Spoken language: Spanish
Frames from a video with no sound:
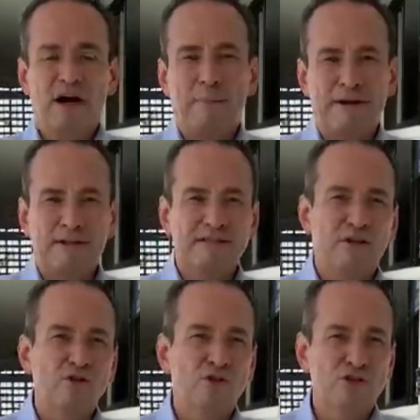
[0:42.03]
aparte de
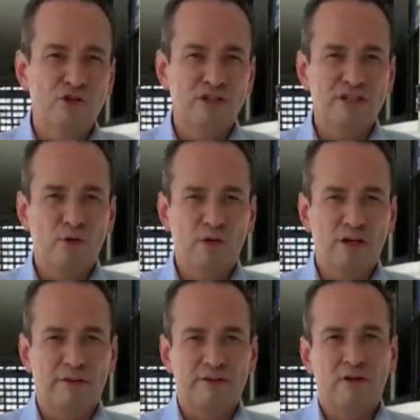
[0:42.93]
hacer los consejos de
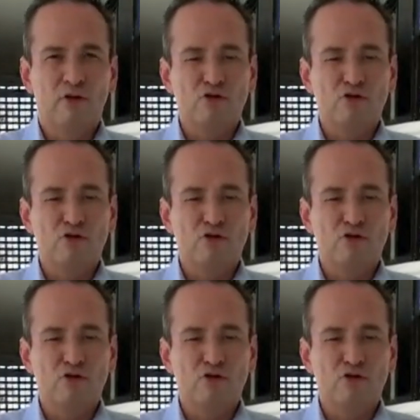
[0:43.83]
seguridad,